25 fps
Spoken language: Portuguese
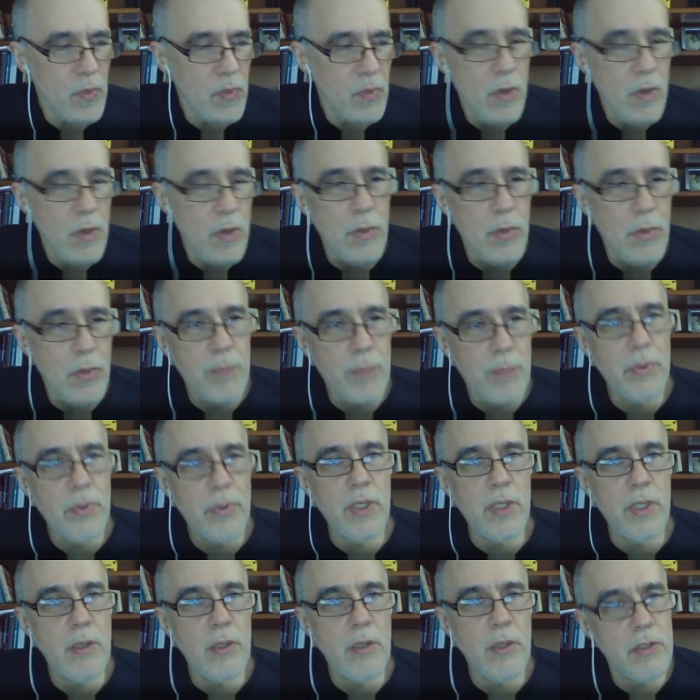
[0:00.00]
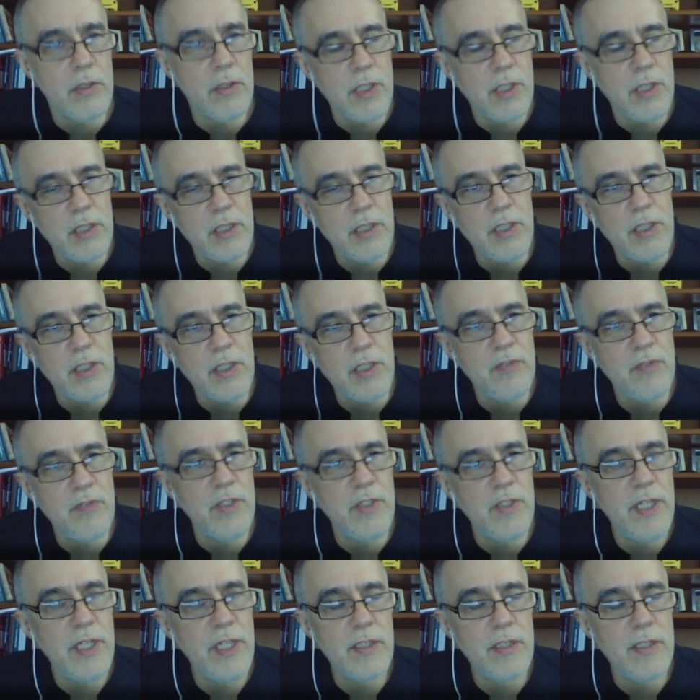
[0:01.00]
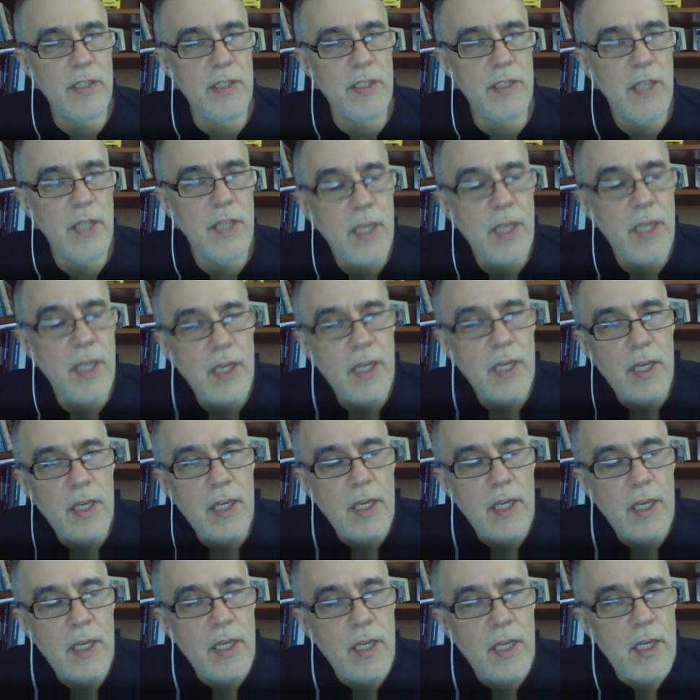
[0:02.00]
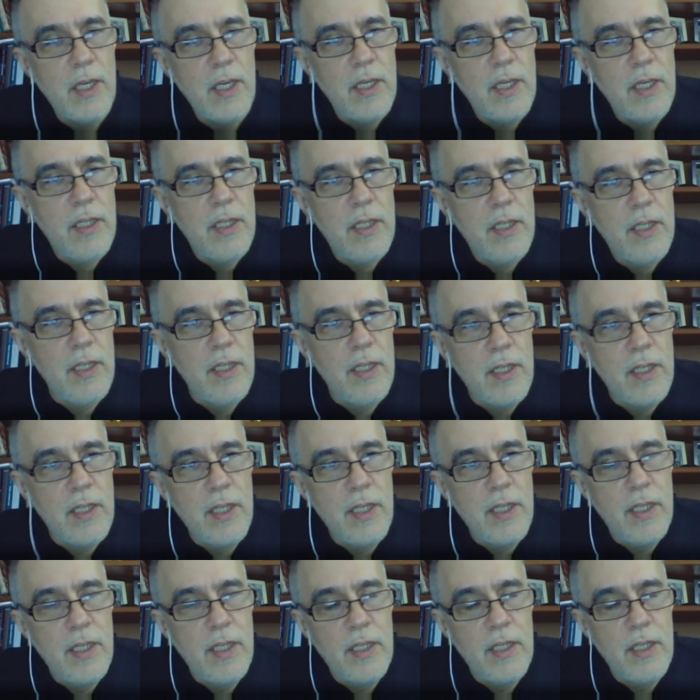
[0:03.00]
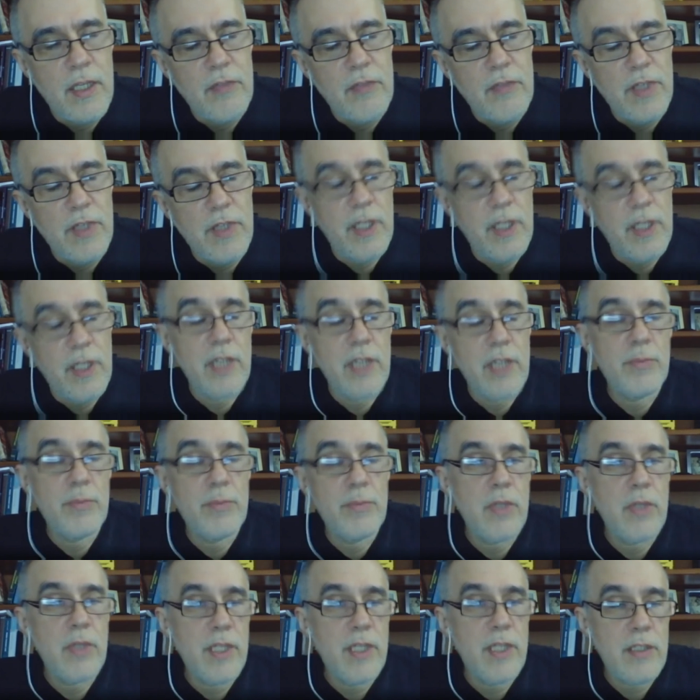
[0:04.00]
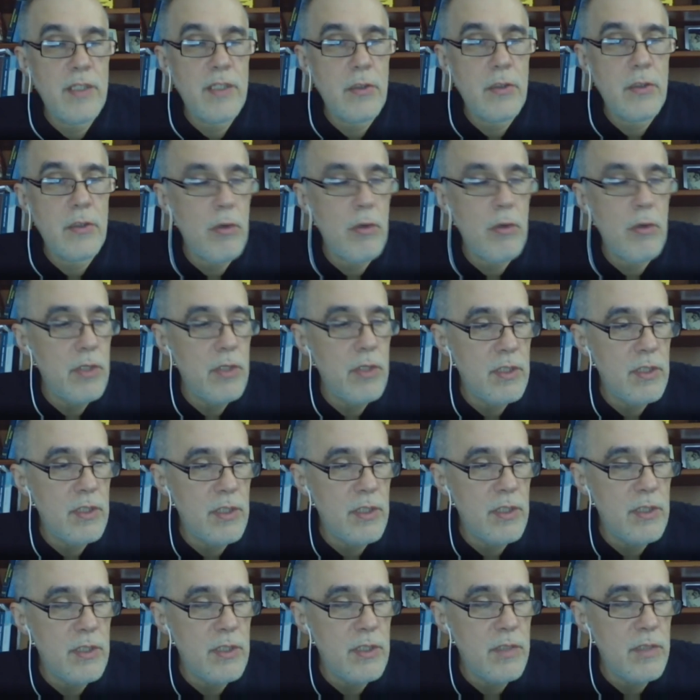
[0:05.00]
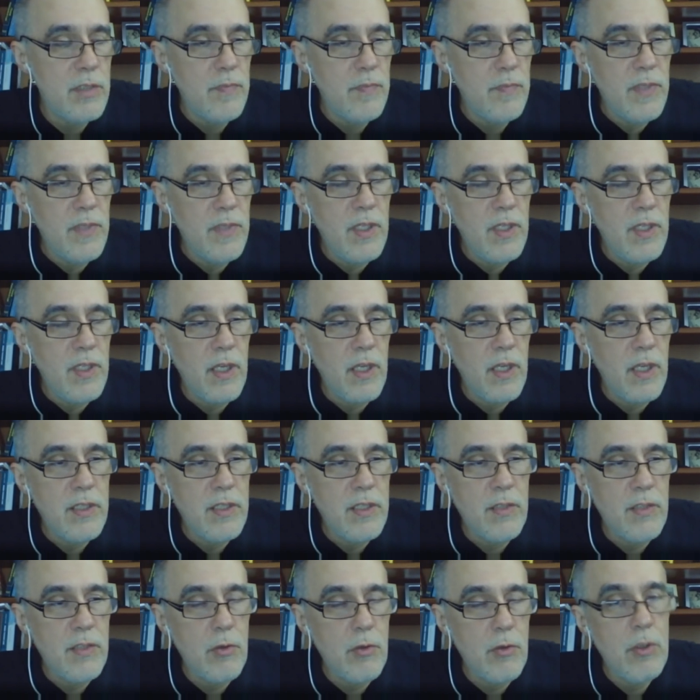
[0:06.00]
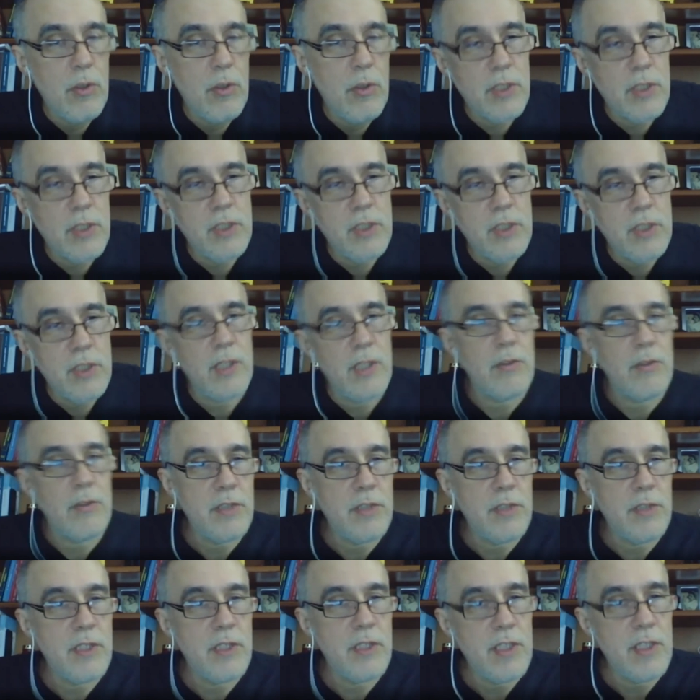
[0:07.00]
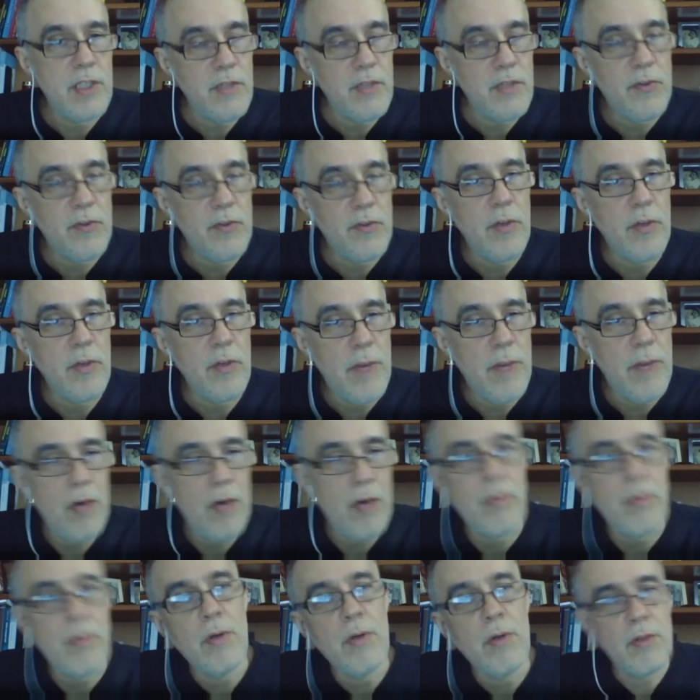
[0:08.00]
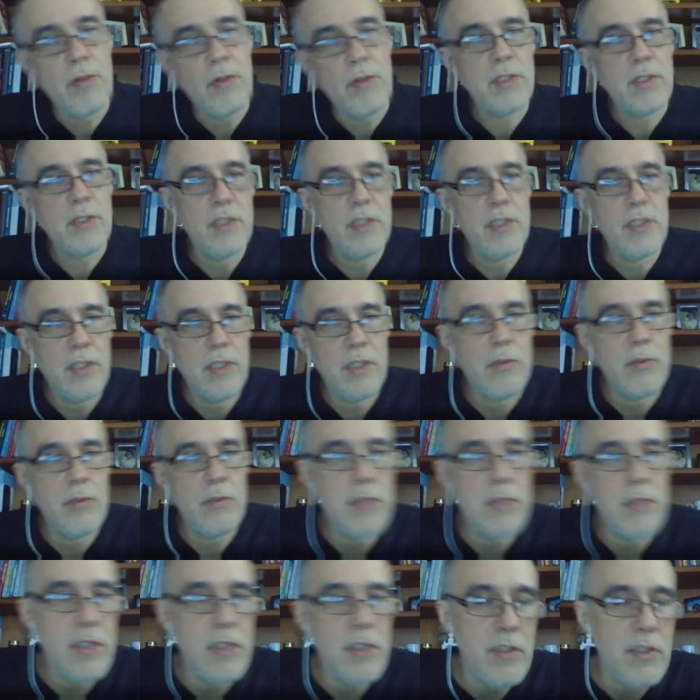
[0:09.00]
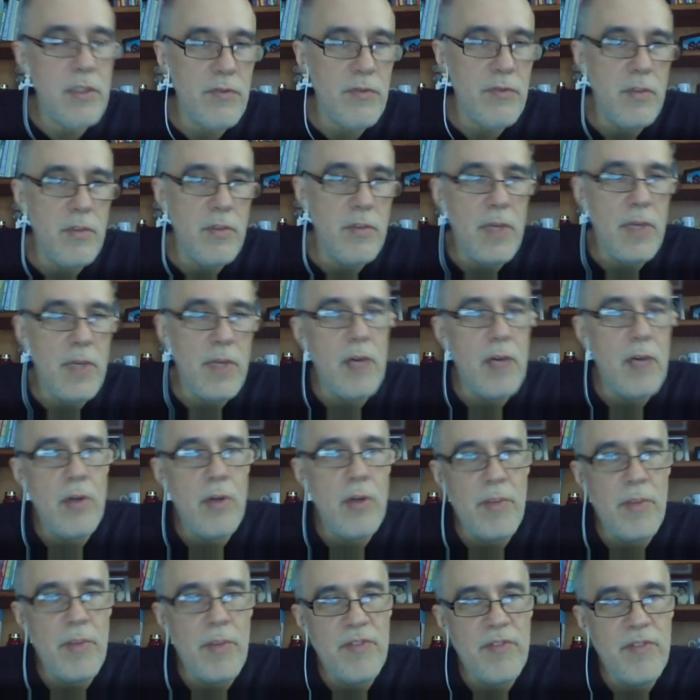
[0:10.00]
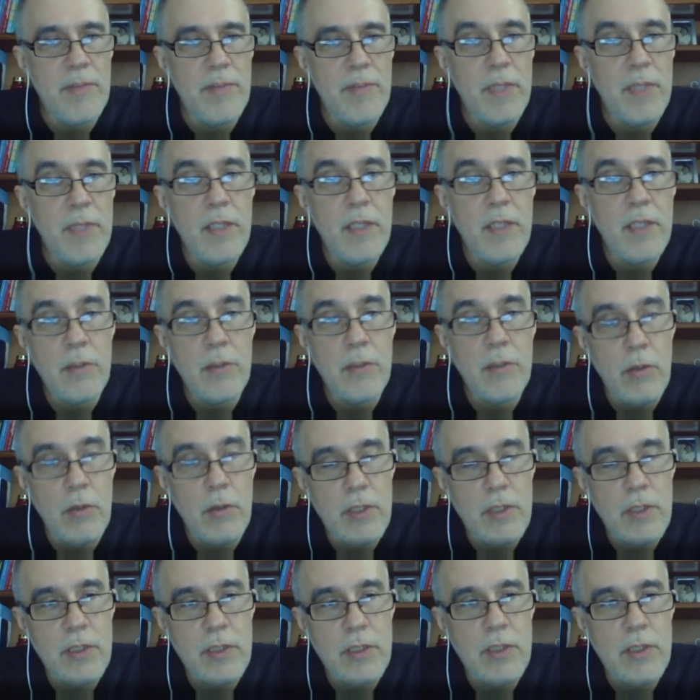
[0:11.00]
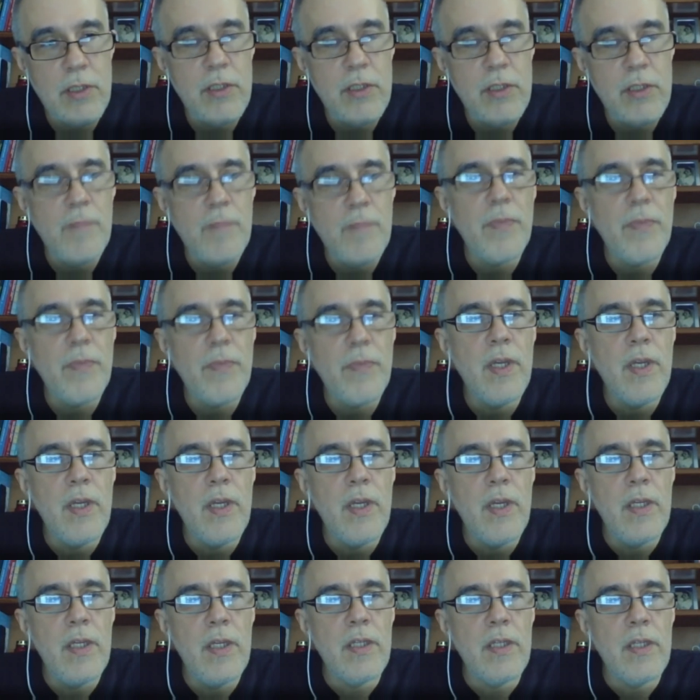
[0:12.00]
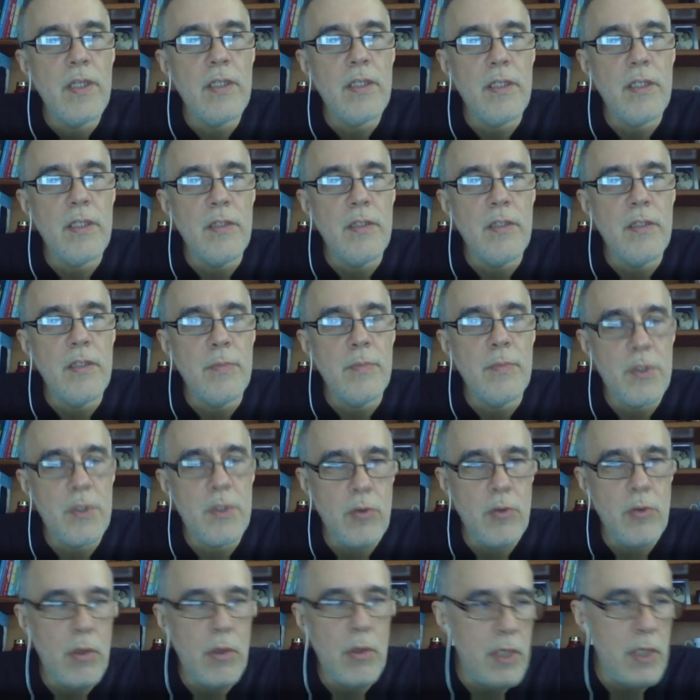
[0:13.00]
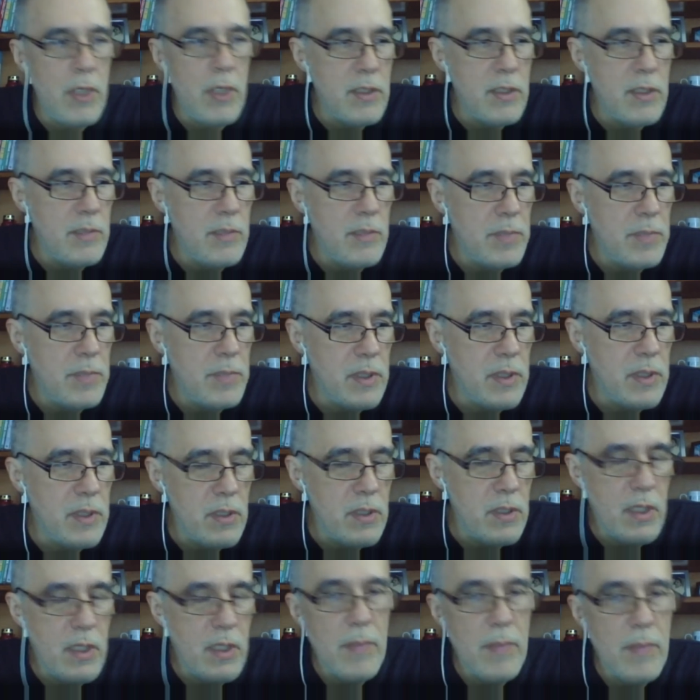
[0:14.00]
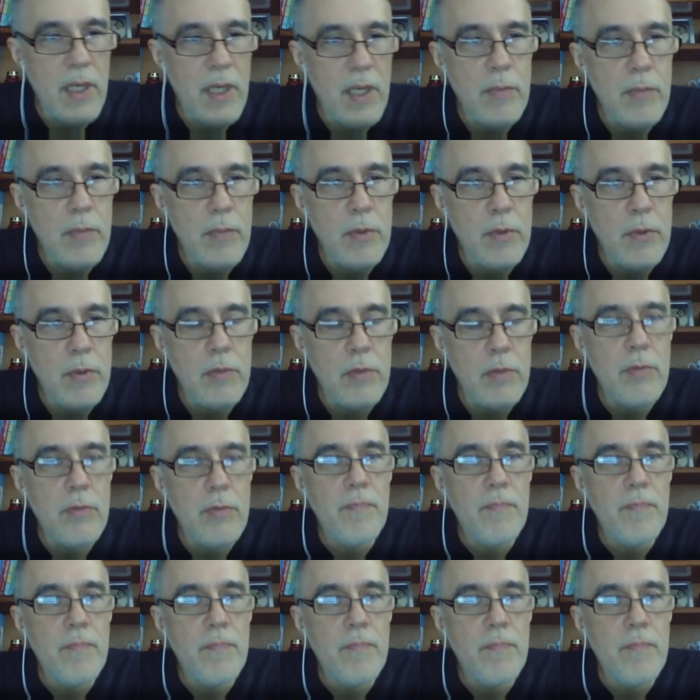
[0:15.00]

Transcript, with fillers: Bom, por que lógicas da evidência é, e verdade? Porque essas lógicas, elas são lógicas da inconsistência formal. Bom, lógicas da inconsistência formal é uma família de lógicas que o pessoal lá de Campinas trabalha muito.